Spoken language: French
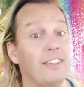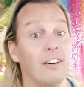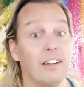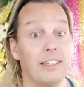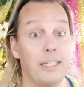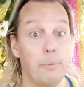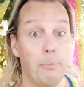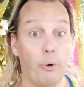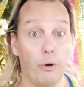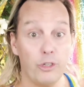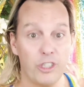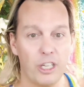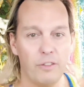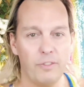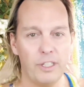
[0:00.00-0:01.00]
dans des
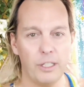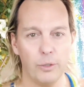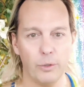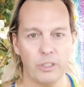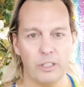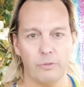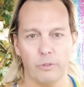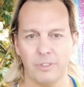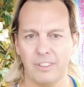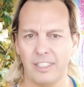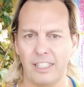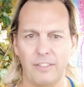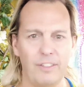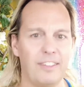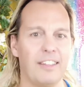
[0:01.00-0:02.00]
prochaines vidéos qui vont
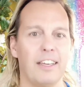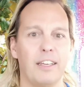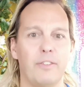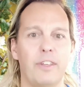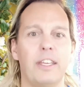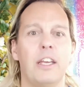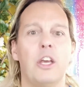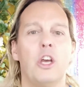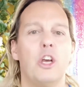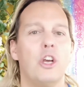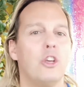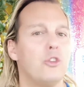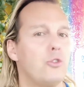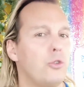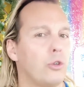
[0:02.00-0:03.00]
très vite arriver
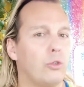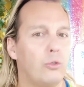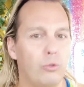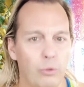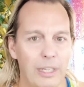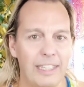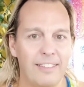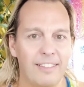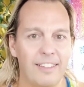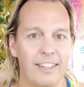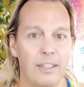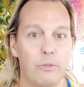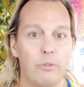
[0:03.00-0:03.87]
sur tout l'été.